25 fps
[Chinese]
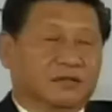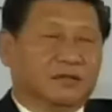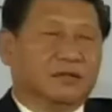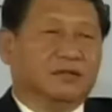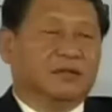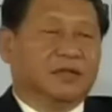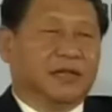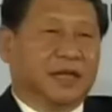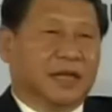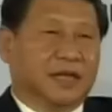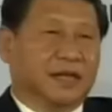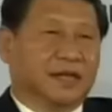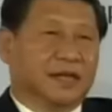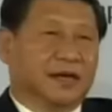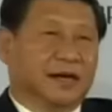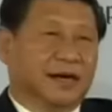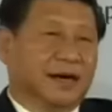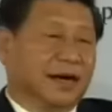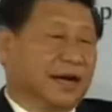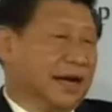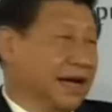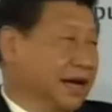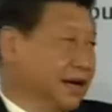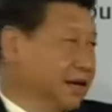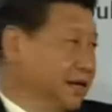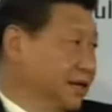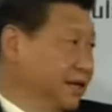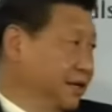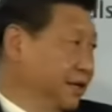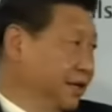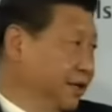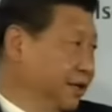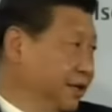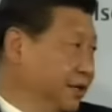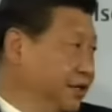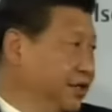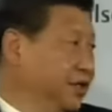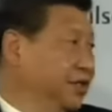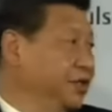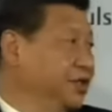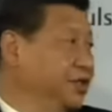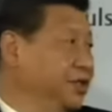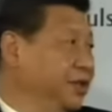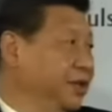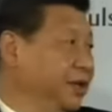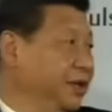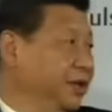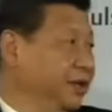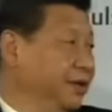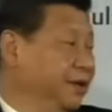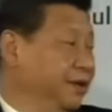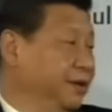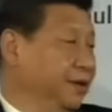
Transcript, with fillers: 的重点当然还是经济。